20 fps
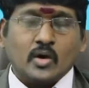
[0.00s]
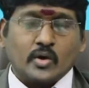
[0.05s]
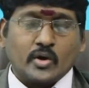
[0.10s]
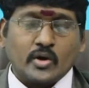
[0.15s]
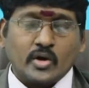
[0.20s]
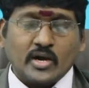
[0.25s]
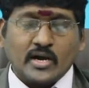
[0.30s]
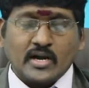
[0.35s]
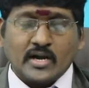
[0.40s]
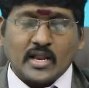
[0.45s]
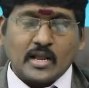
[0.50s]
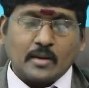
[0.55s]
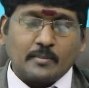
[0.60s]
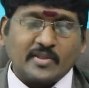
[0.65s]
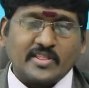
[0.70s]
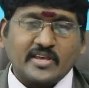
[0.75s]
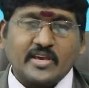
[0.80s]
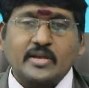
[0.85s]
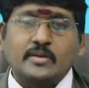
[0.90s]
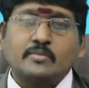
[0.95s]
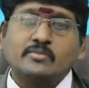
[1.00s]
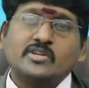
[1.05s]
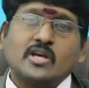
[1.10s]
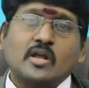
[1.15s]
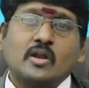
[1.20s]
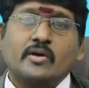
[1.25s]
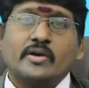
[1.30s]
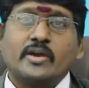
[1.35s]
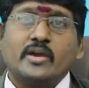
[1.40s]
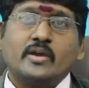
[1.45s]
రెండు గంటల పదిహేను
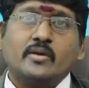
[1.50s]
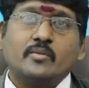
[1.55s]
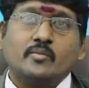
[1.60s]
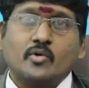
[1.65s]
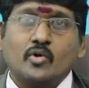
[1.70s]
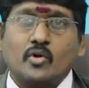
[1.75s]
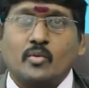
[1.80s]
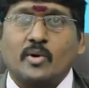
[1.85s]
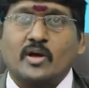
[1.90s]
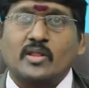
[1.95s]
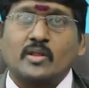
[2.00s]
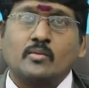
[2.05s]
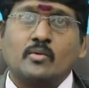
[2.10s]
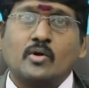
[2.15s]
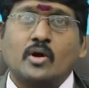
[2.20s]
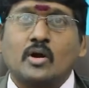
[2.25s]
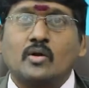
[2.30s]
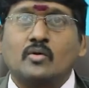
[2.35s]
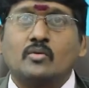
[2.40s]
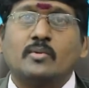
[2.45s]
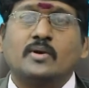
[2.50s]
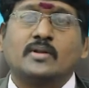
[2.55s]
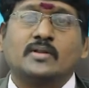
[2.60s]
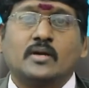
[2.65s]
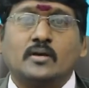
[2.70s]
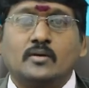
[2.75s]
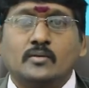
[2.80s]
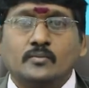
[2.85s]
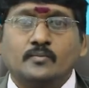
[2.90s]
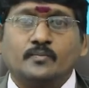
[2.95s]
నిమిషాలకి మూడవ పాదంలో గడువు
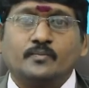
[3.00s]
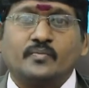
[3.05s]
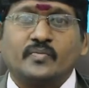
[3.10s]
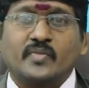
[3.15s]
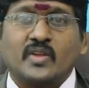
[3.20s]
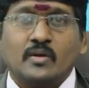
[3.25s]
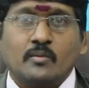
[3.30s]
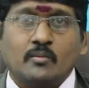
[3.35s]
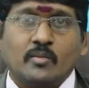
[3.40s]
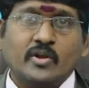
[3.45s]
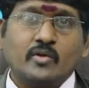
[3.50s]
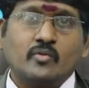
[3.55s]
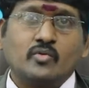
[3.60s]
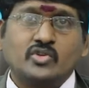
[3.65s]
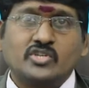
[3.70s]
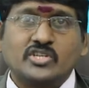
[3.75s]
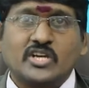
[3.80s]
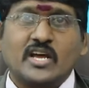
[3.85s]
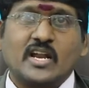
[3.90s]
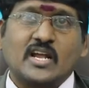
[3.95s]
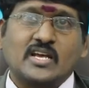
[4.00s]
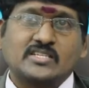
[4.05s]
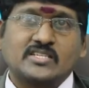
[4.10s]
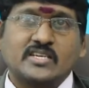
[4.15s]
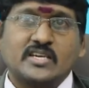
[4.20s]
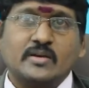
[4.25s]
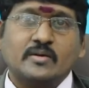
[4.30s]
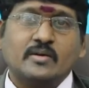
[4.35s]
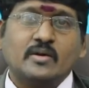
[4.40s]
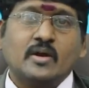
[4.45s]
పెడతాడు మరియు ఉచ్చిక
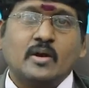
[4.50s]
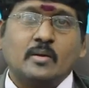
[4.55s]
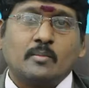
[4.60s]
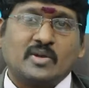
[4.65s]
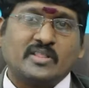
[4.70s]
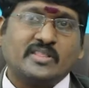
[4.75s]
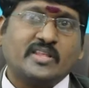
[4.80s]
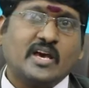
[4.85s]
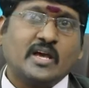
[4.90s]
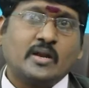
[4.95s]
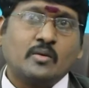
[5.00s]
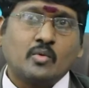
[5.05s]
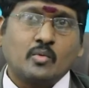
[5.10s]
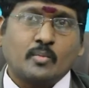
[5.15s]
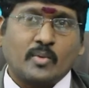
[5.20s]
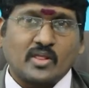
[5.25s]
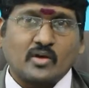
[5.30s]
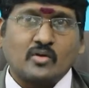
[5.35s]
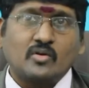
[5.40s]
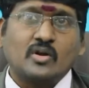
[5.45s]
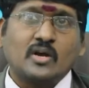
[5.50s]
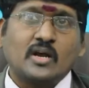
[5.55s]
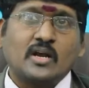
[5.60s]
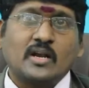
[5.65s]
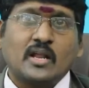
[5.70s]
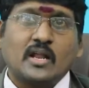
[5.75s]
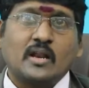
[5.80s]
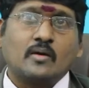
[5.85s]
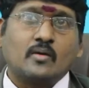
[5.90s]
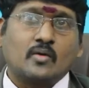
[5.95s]
రాశి మధ్యాహ్నం పదకొండు
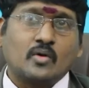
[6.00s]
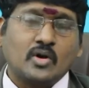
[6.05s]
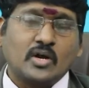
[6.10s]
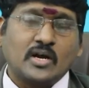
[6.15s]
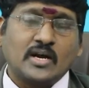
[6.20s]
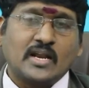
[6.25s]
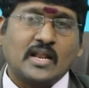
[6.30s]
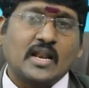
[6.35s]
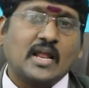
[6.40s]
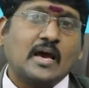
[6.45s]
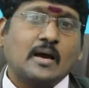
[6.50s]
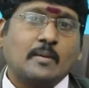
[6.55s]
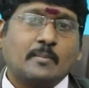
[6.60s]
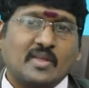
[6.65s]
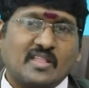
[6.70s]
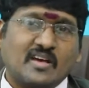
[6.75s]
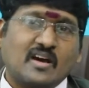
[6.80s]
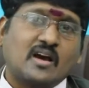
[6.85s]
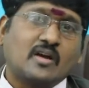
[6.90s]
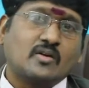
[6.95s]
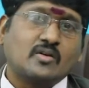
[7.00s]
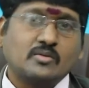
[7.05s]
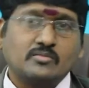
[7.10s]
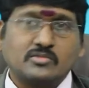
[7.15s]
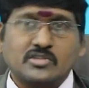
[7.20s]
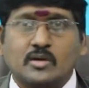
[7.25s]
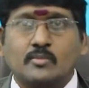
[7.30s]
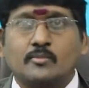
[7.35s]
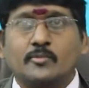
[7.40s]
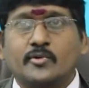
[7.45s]
గంటల రెండు గంటల పదహారు
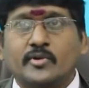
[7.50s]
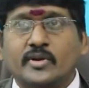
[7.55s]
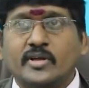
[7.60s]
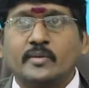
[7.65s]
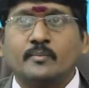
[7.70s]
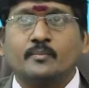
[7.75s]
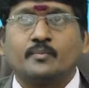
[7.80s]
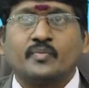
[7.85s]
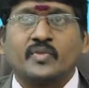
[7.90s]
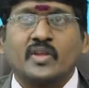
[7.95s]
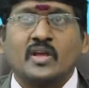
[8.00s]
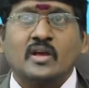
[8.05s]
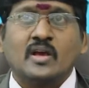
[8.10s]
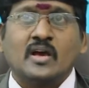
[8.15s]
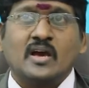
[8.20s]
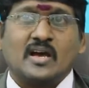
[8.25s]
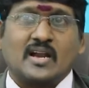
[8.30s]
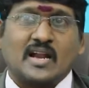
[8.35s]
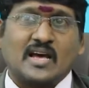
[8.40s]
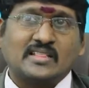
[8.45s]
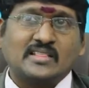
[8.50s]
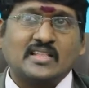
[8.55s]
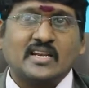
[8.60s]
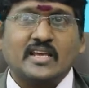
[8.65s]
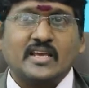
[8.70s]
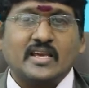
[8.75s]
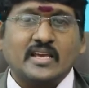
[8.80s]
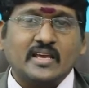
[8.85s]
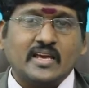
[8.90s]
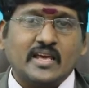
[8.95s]
నిమిషాల నుండి
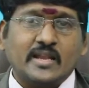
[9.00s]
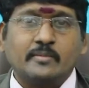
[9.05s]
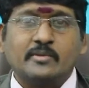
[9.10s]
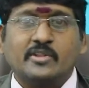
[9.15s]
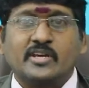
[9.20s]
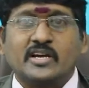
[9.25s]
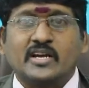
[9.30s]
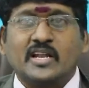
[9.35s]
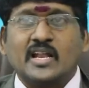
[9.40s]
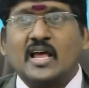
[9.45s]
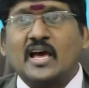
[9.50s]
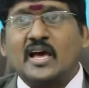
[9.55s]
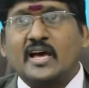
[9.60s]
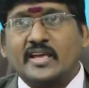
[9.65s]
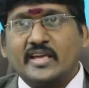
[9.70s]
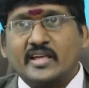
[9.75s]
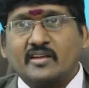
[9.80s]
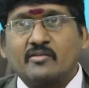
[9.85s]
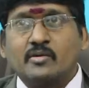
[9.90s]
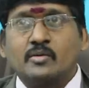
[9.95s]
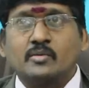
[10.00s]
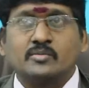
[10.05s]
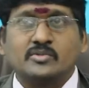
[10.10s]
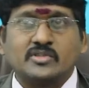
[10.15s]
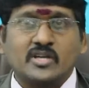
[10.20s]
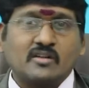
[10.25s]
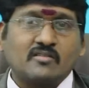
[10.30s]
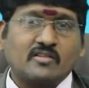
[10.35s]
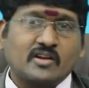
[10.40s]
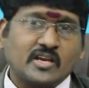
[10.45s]
రాత్రి ఎనిమిది గంటల ఇరవై
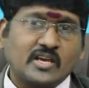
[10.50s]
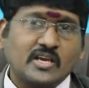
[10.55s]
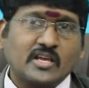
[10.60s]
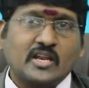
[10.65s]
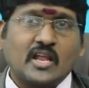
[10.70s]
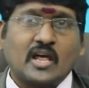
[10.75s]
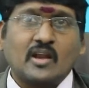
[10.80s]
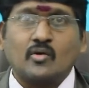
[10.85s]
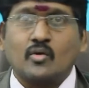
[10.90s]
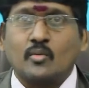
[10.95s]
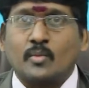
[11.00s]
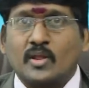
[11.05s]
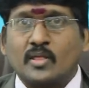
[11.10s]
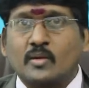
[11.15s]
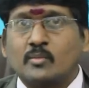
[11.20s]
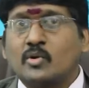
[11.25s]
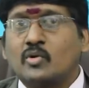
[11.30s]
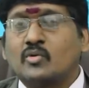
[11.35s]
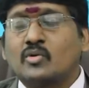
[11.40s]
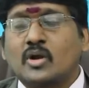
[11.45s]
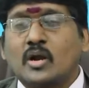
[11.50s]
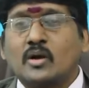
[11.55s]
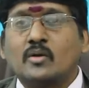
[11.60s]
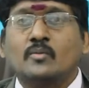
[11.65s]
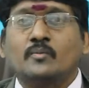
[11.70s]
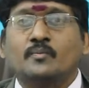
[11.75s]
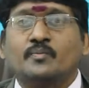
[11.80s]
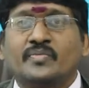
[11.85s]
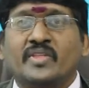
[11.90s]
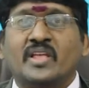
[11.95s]
నిమిషాల వరకు నాలుగో పాదంలో ఉంటాడు